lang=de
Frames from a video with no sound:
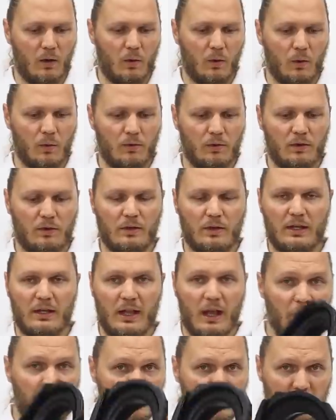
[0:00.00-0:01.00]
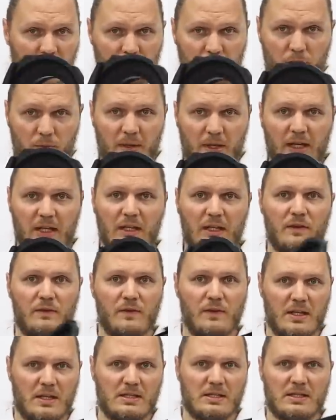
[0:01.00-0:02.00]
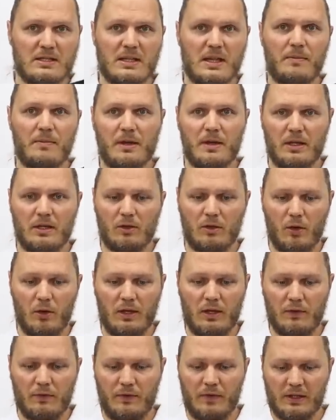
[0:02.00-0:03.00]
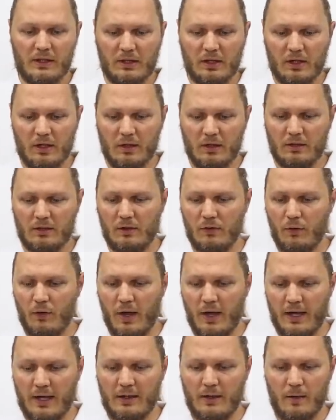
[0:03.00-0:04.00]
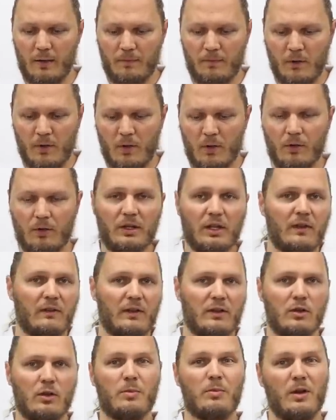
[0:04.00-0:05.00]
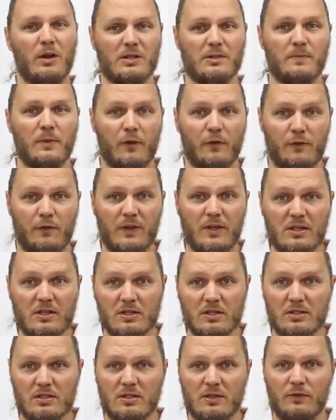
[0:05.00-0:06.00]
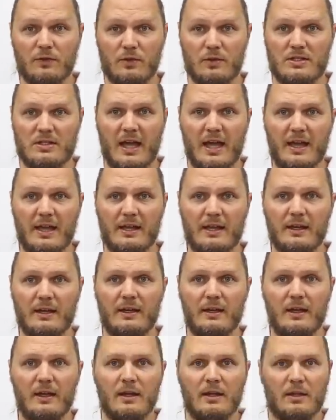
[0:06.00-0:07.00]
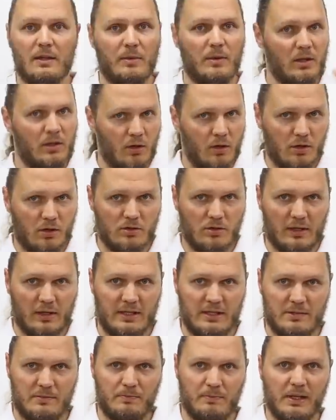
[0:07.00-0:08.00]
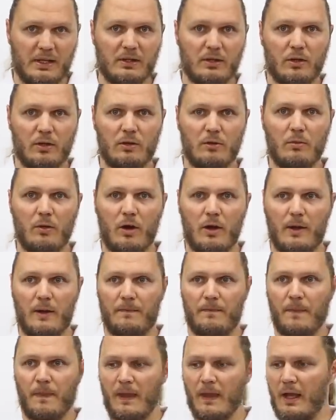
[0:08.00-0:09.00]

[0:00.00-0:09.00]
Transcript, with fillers: Und genau für das Objektiv gibt es jetzt eben einen neuen Filterhalter von Heida und ich werde euch mal ein paar Features davon zeigen, damit ihr euch so ein, bisschen ein Bild machen